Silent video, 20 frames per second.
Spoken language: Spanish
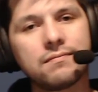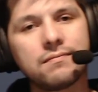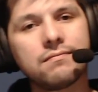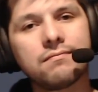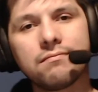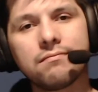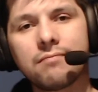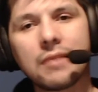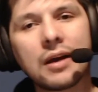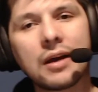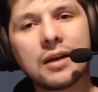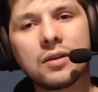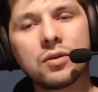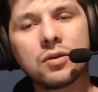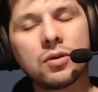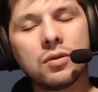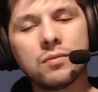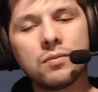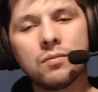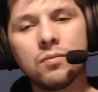Me
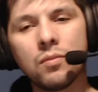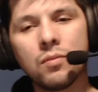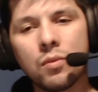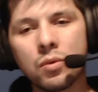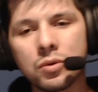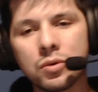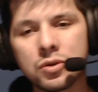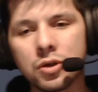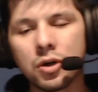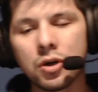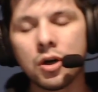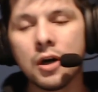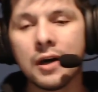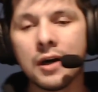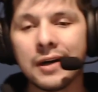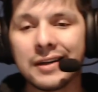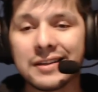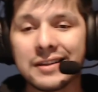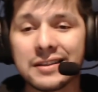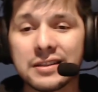encantó mucho.
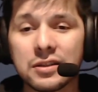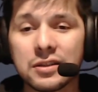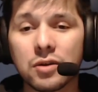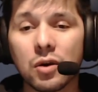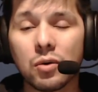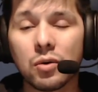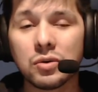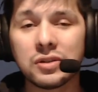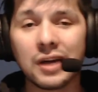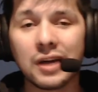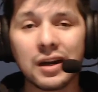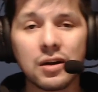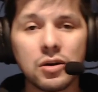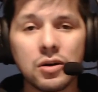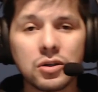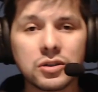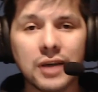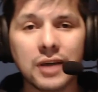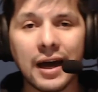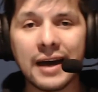Necesito
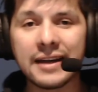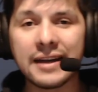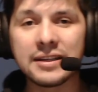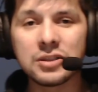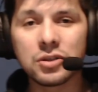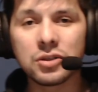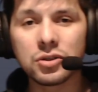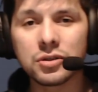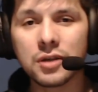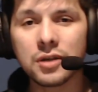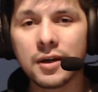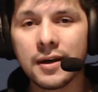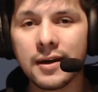escucharlos a ellos